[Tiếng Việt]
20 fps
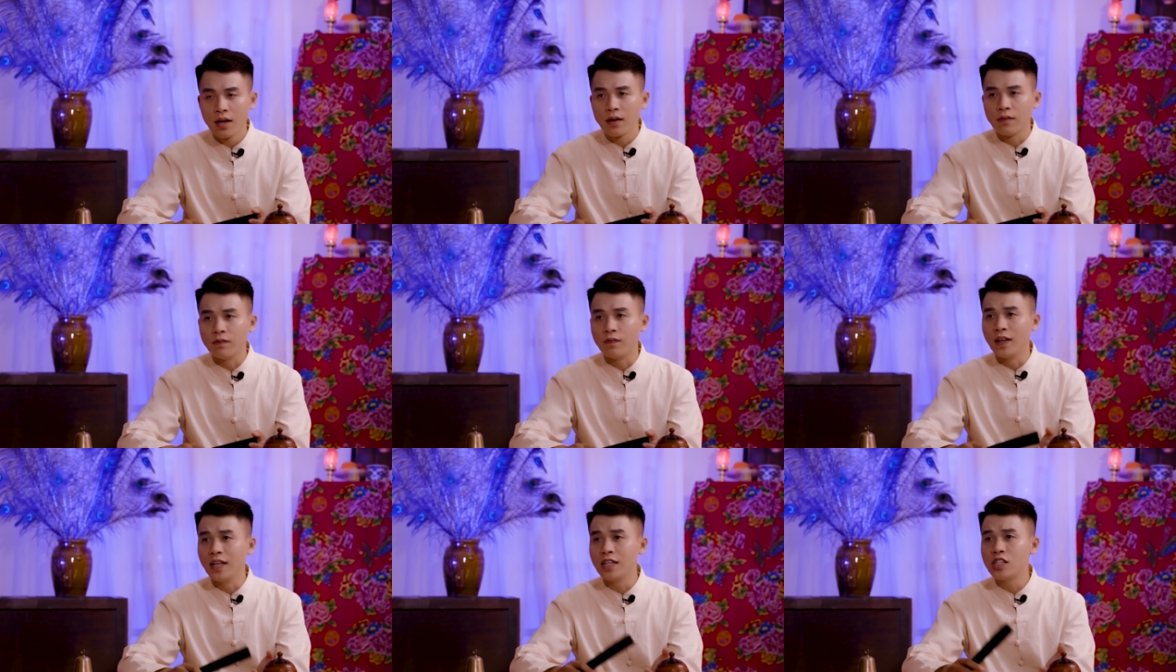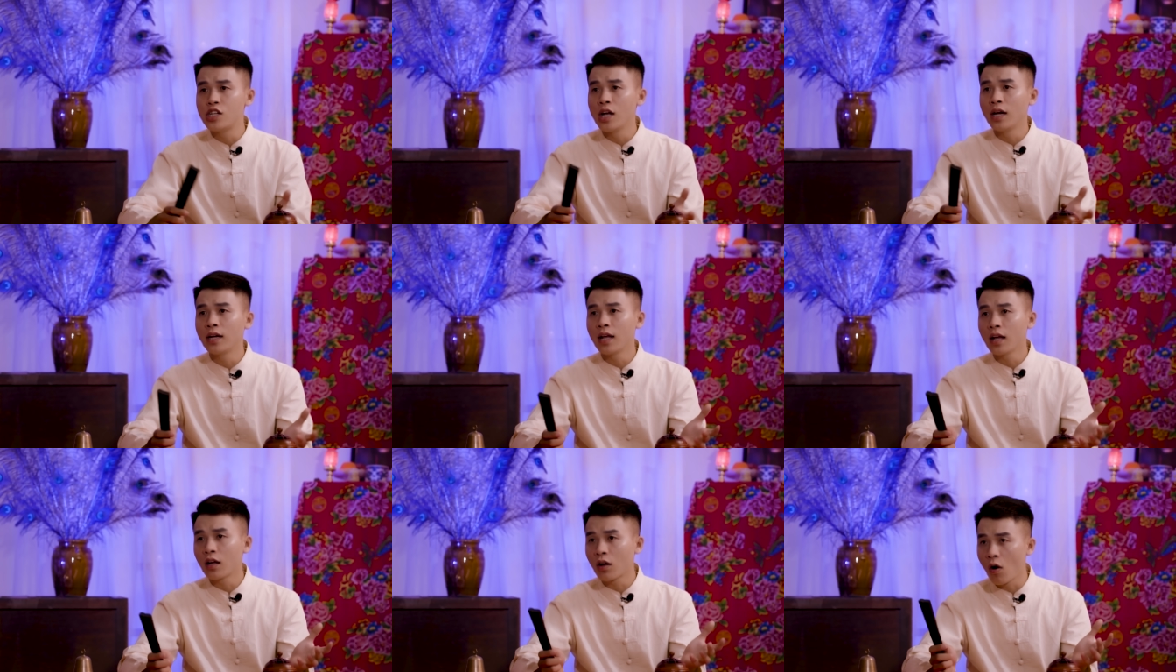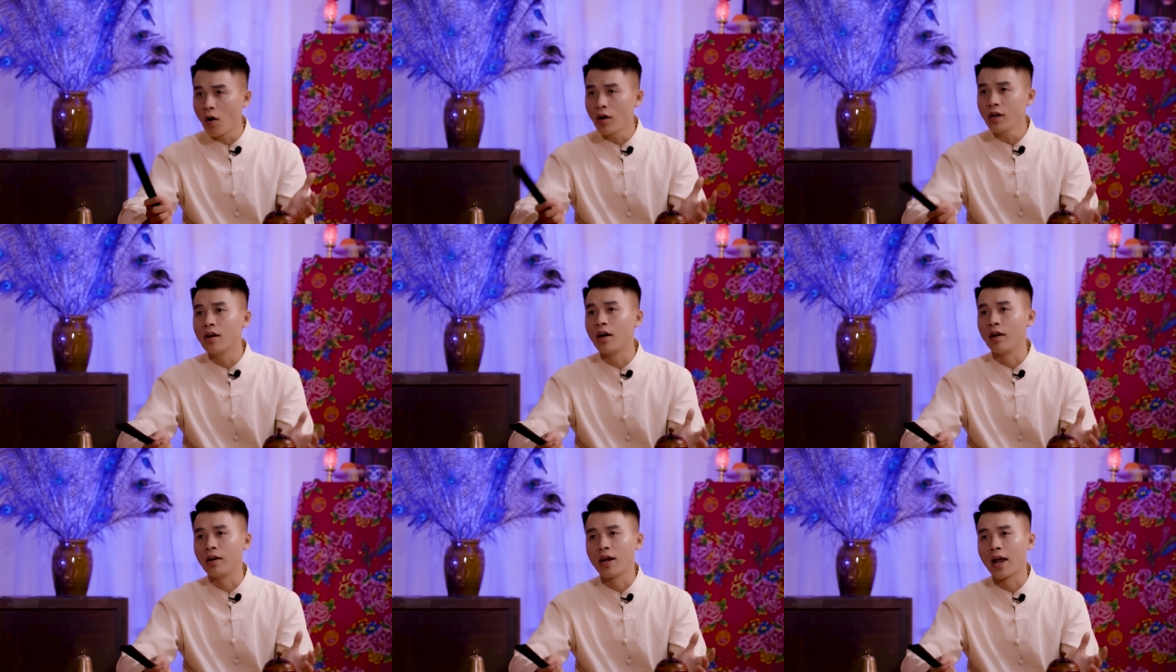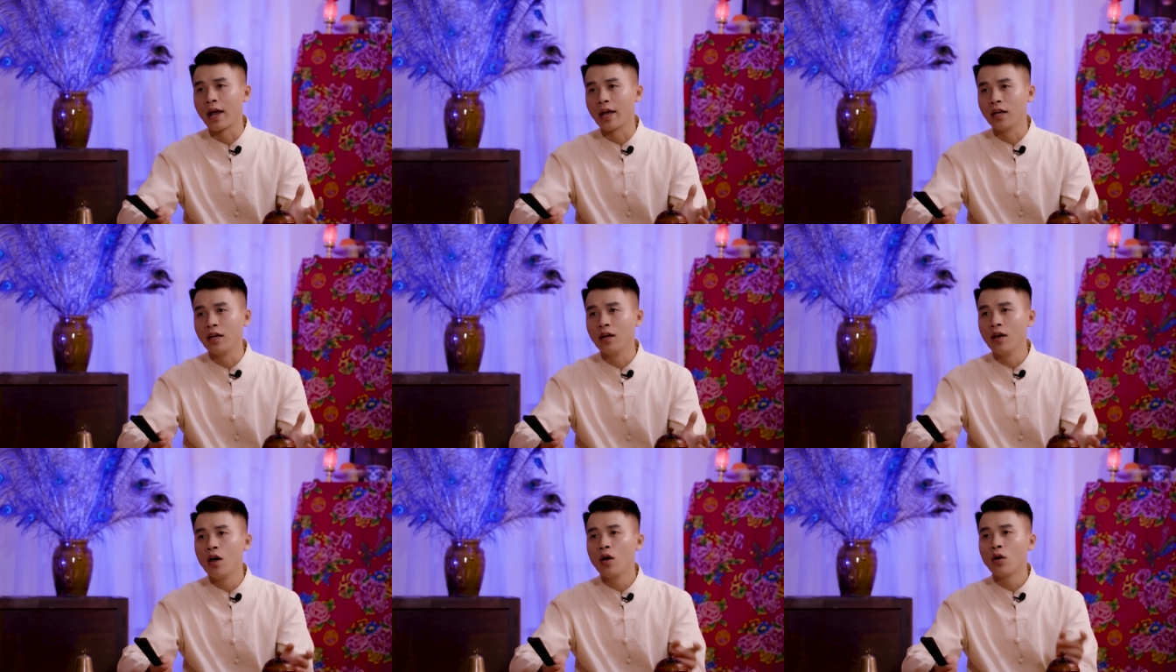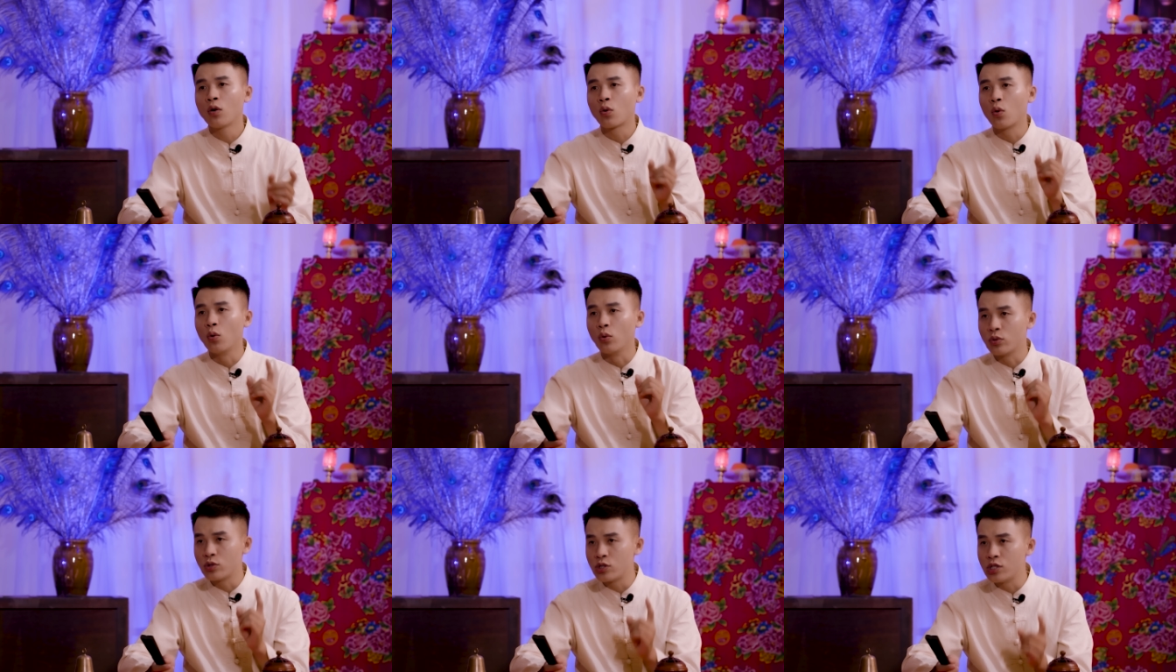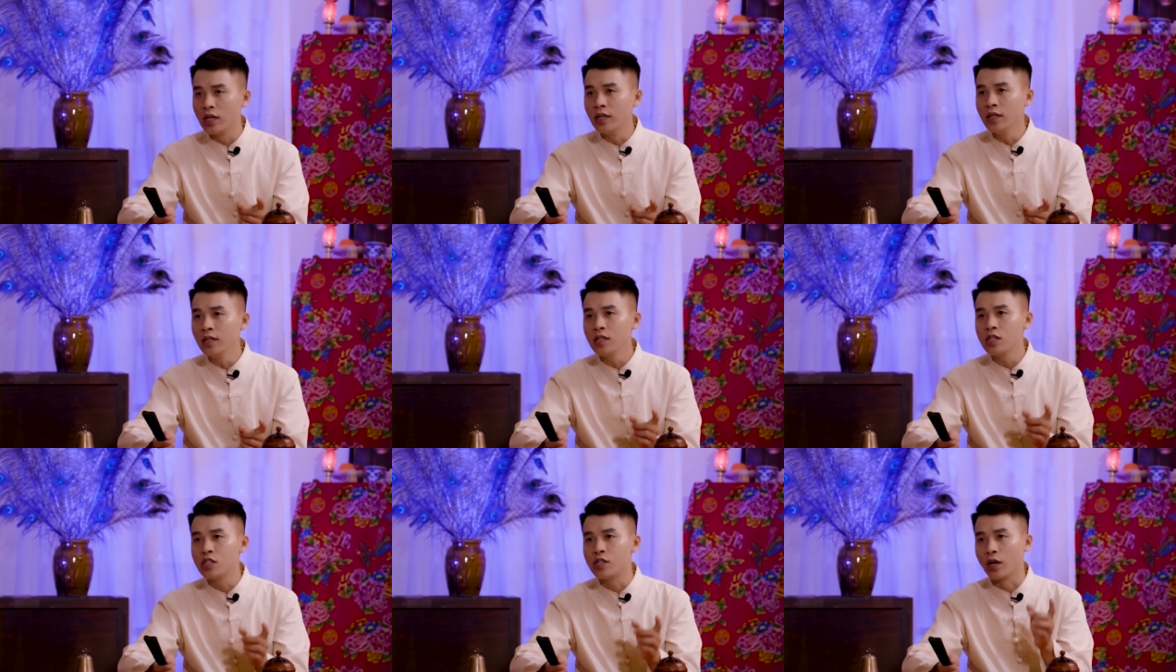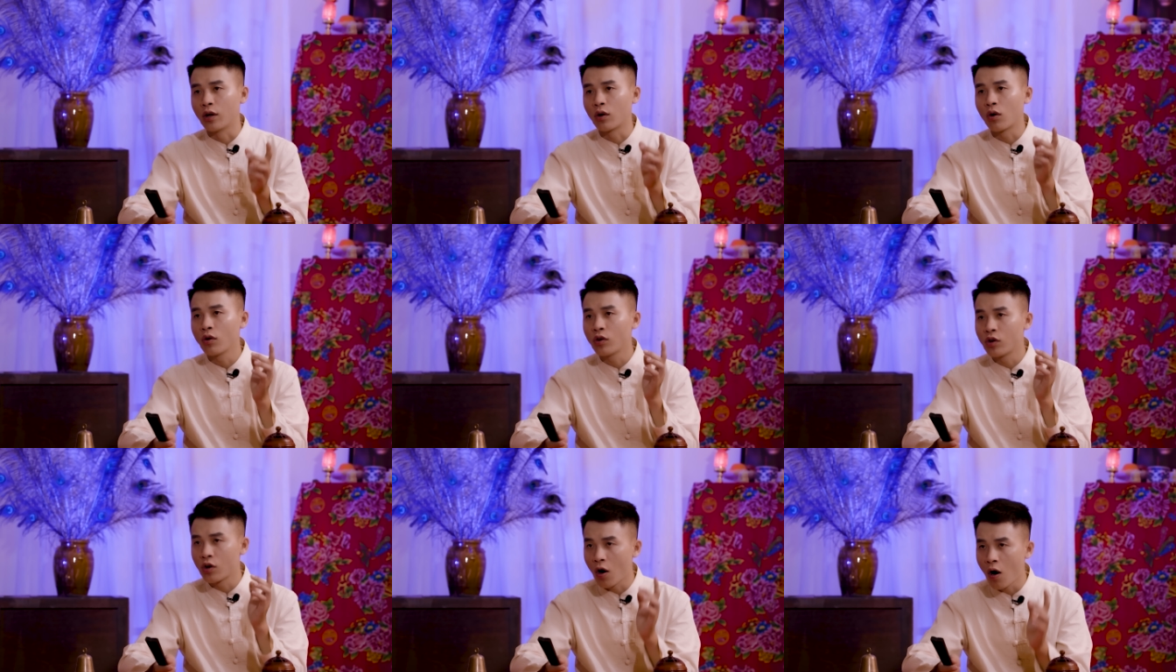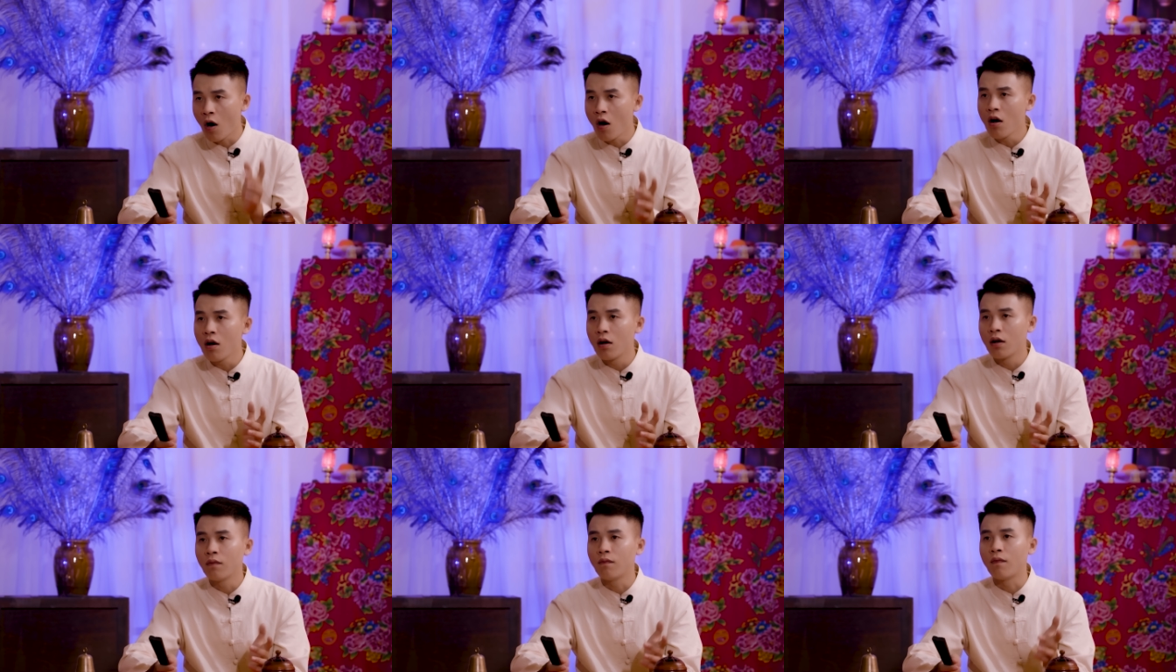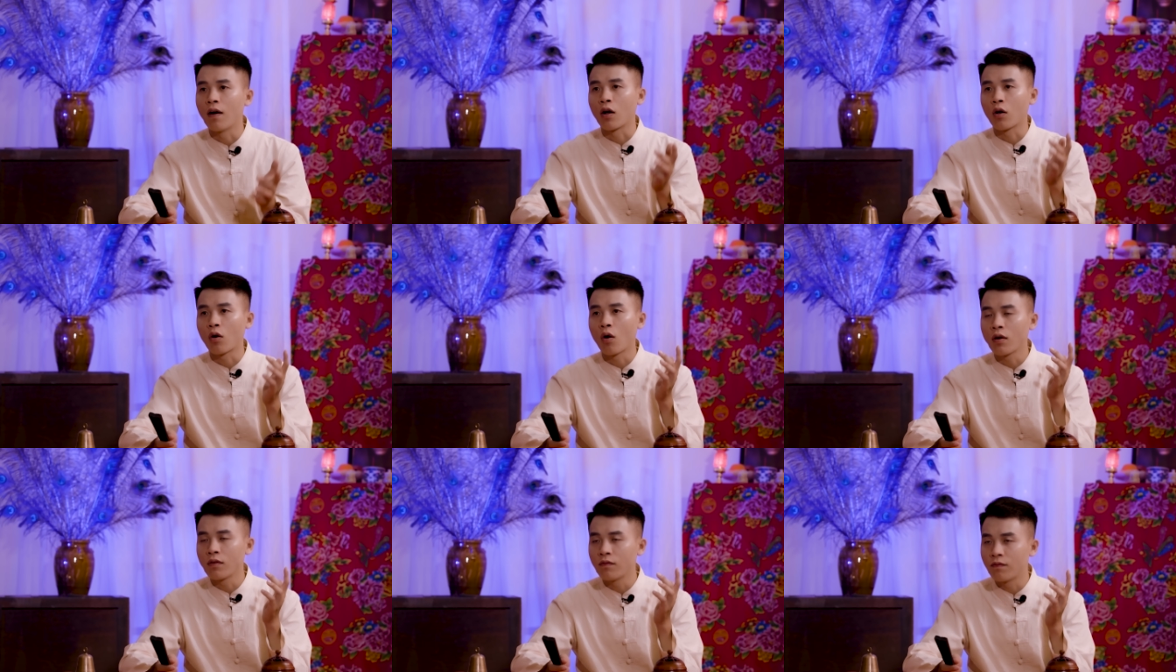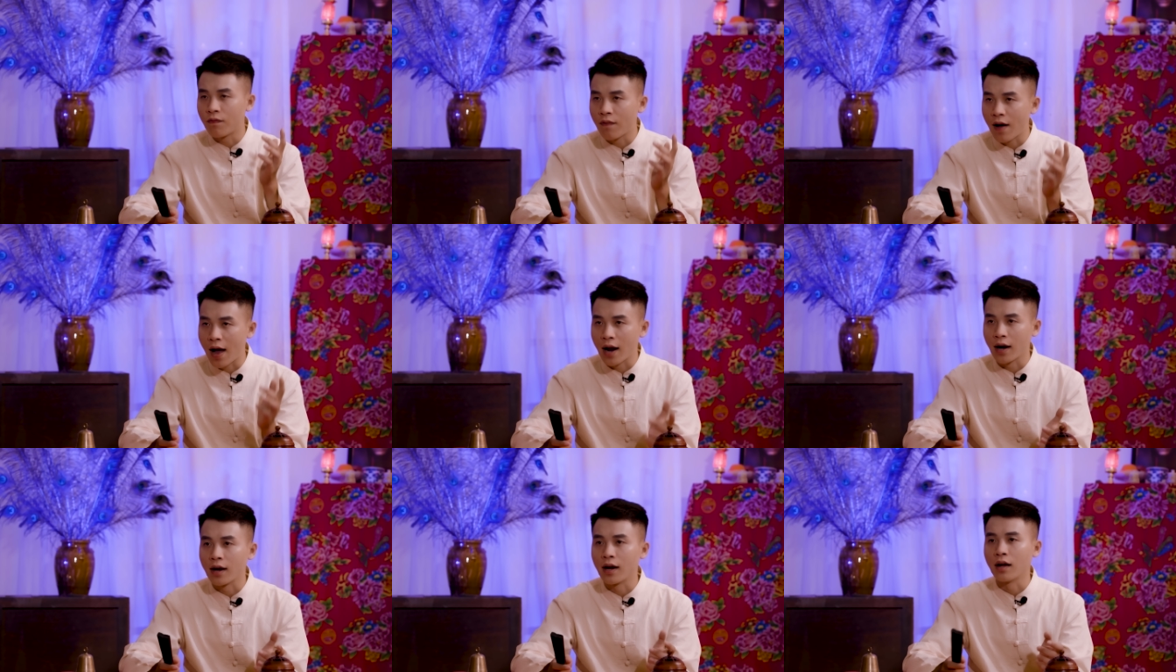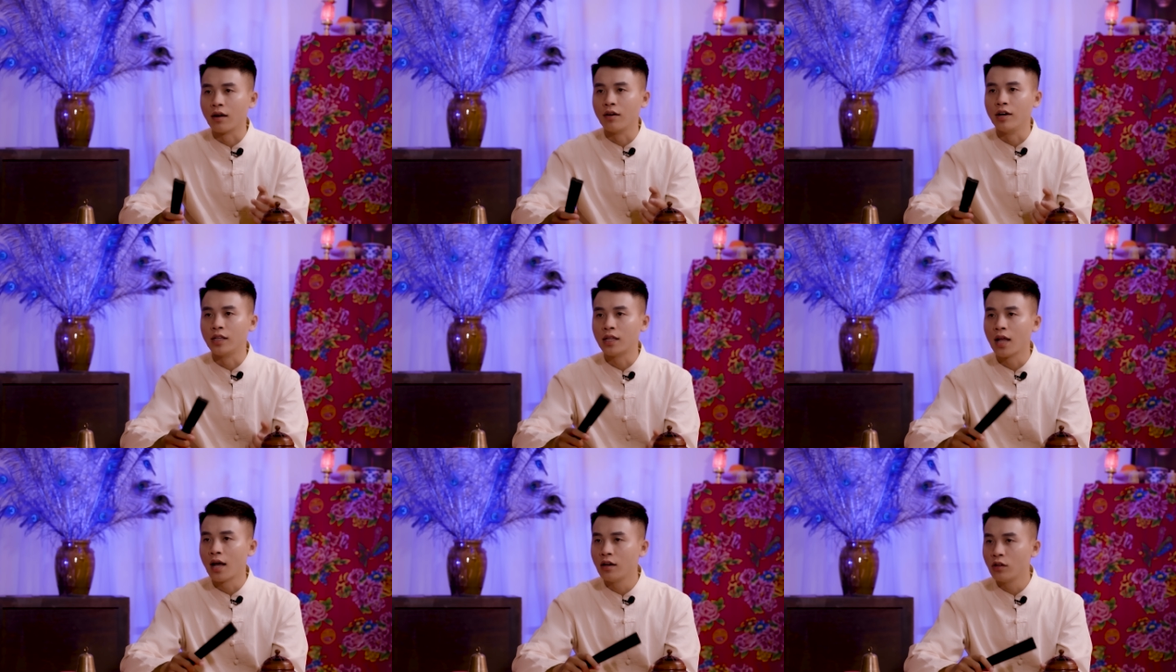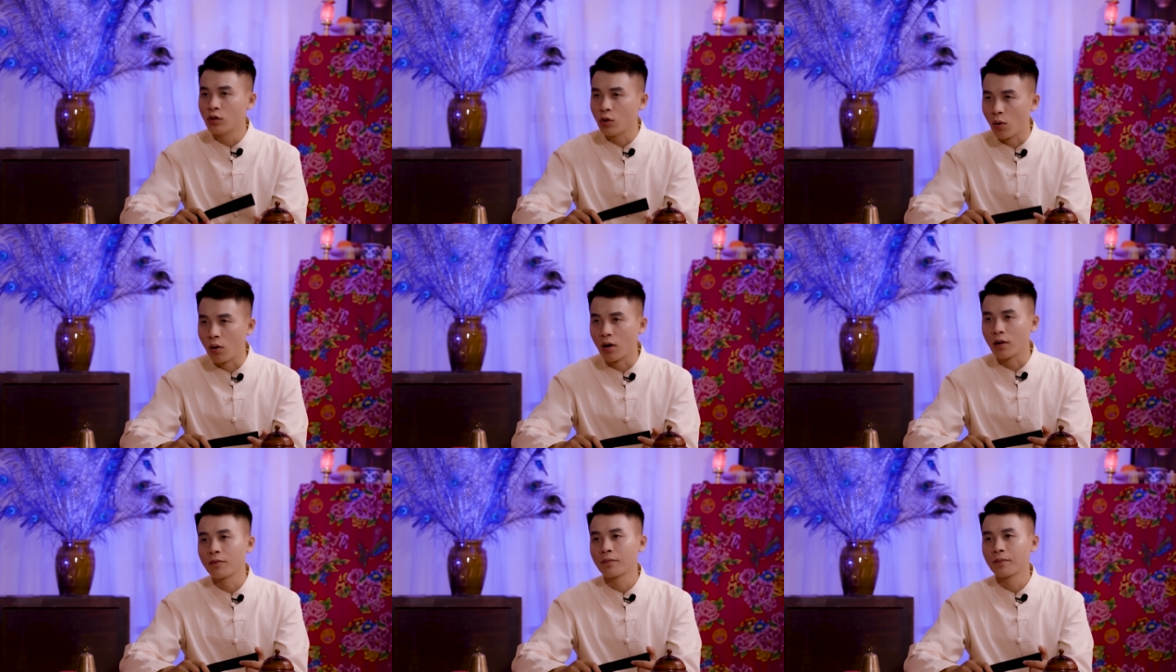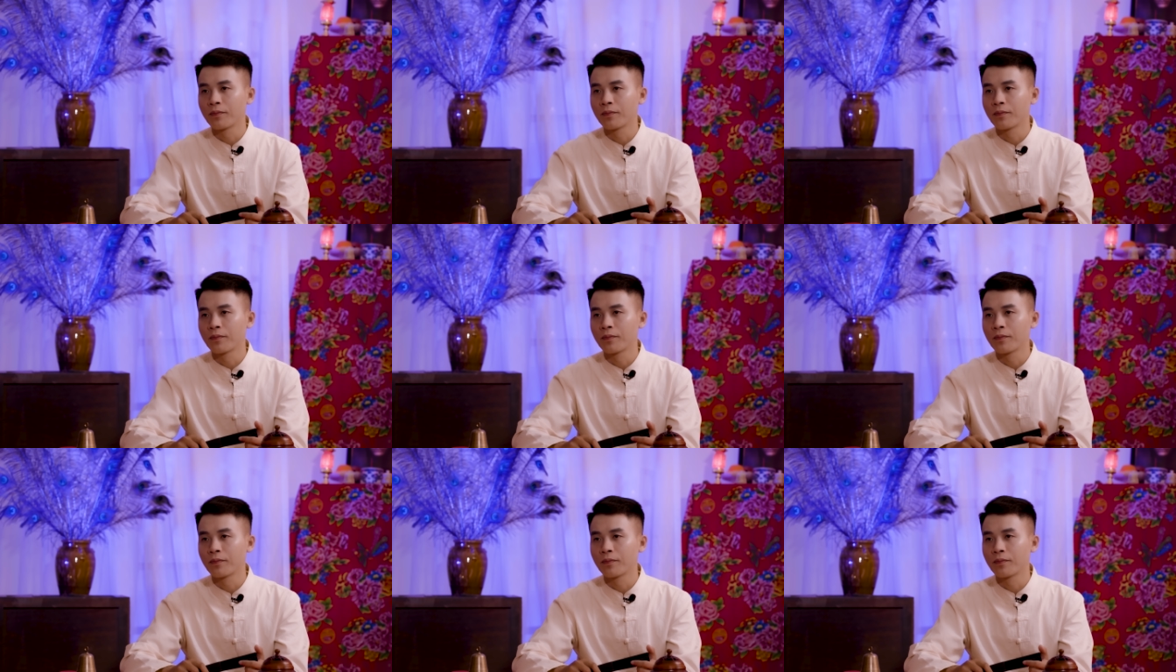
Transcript: vì trên cái cõi đời này cụ Chín chỉ có nó và con vàng là người thân thuộc.